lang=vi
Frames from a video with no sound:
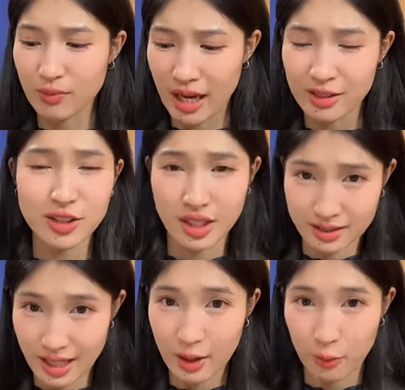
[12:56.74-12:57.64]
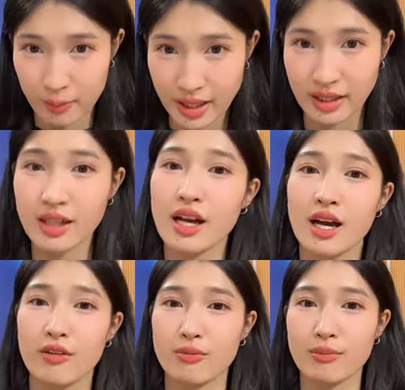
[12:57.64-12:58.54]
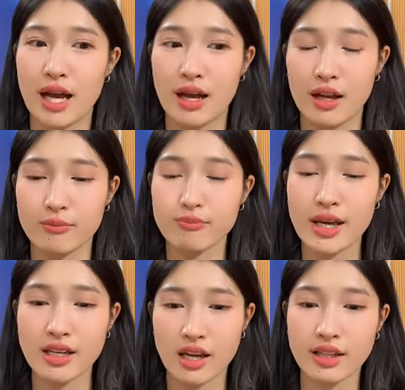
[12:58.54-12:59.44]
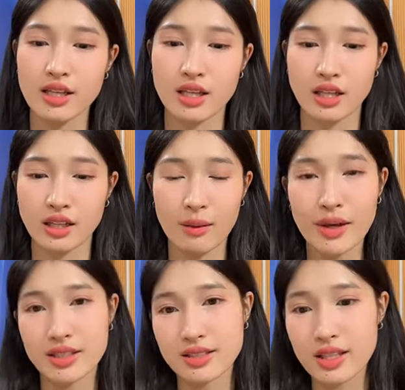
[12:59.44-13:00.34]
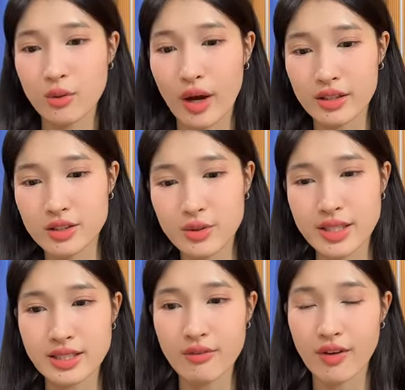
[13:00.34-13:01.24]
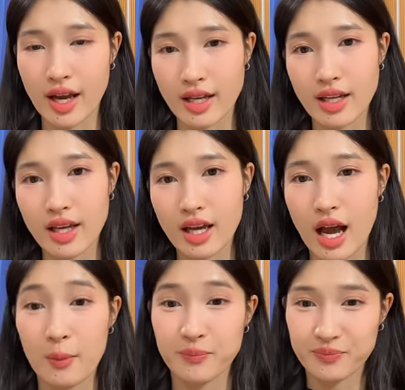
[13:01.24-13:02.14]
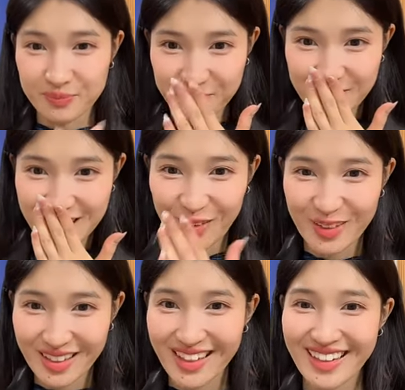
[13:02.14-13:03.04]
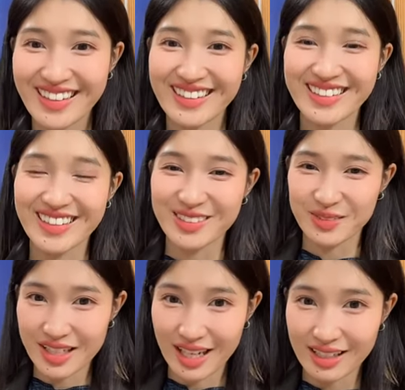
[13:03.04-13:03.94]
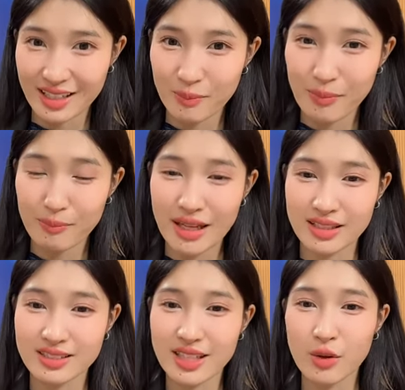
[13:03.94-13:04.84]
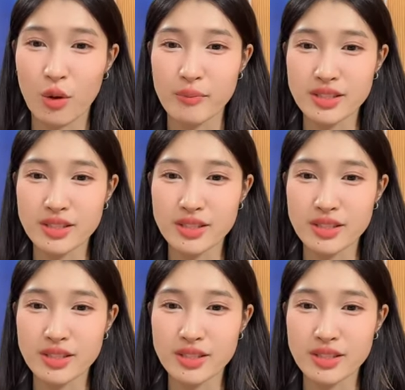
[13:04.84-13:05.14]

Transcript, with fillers: chống nắng cho làn da của mình mà bên đấy thì các bạn thí sinh của artistry sẽ phải à, xin lỗi ở bên đấy thì các bạn thí sinh